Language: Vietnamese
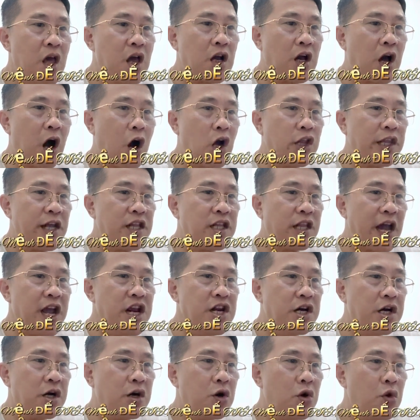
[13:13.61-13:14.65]
còn có thể thấy
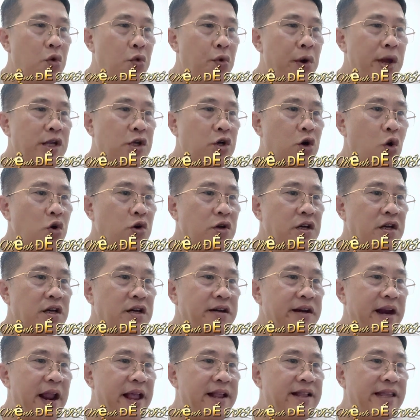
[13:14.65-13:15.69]
được huyết cốt
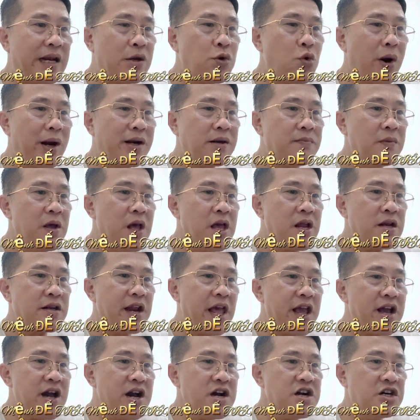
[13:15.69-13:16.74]
đen nhánh quanh
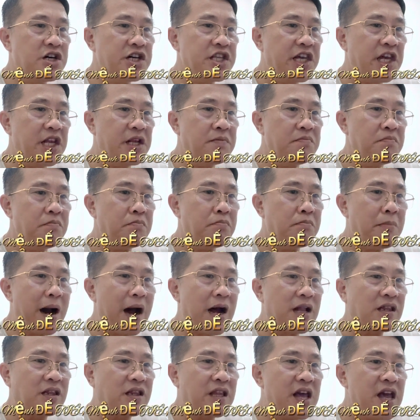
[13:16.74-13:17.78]
để các người nhìn mà
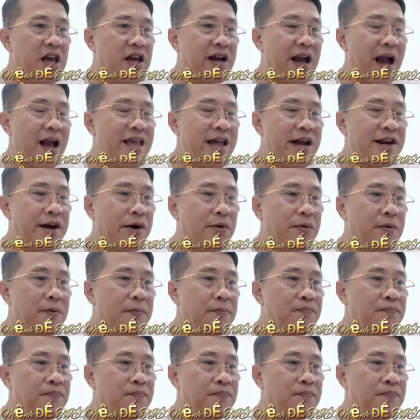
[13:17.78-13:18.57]
tê cả da đầu